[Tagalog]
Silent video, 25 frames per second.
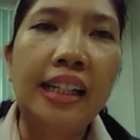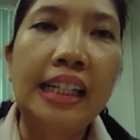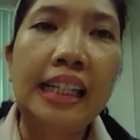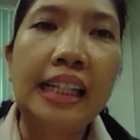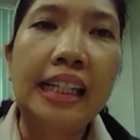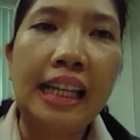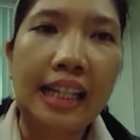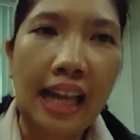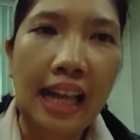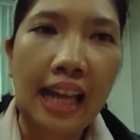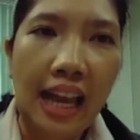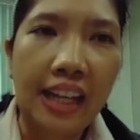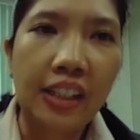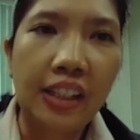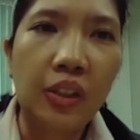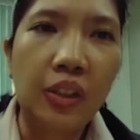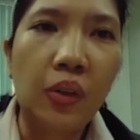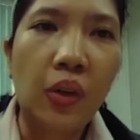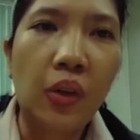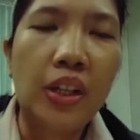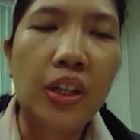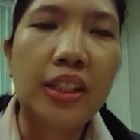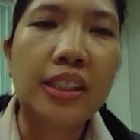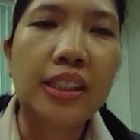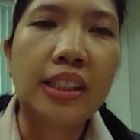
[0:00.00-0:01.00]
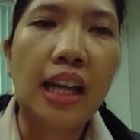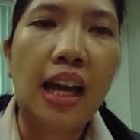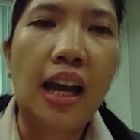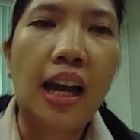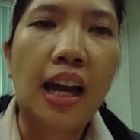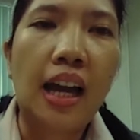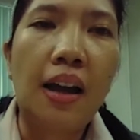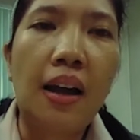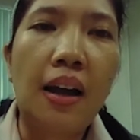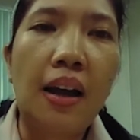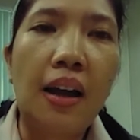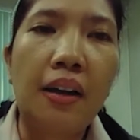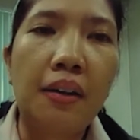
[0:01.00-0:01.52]
ilagay doon
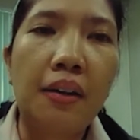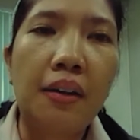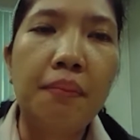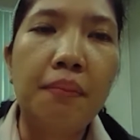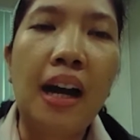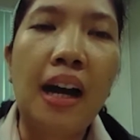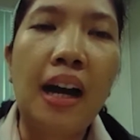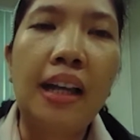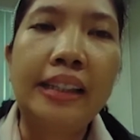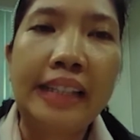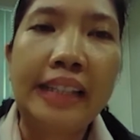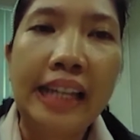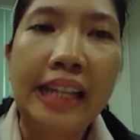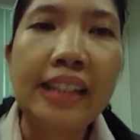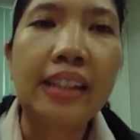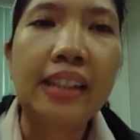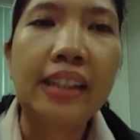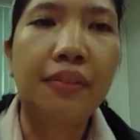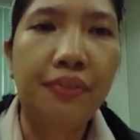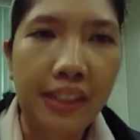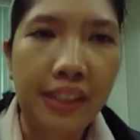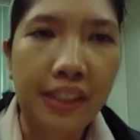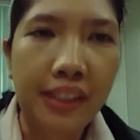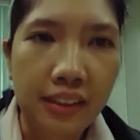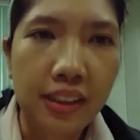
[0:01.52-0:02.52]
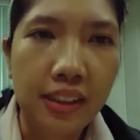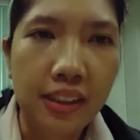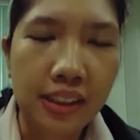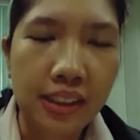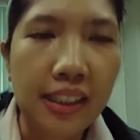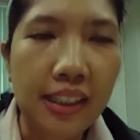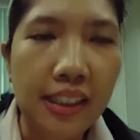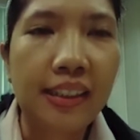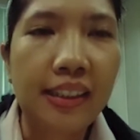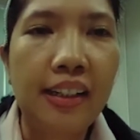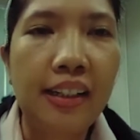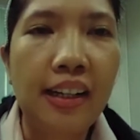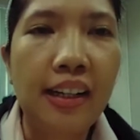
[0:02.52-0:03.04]
sa mga data fields
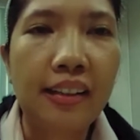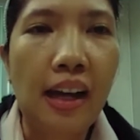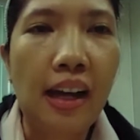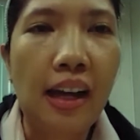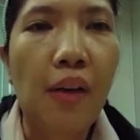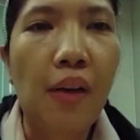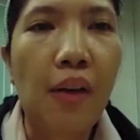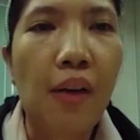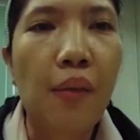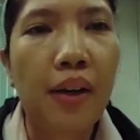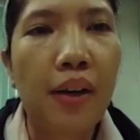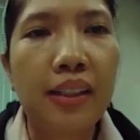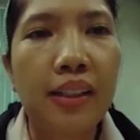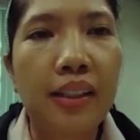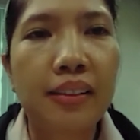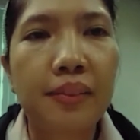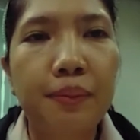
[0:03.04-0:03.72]
na tinatawag.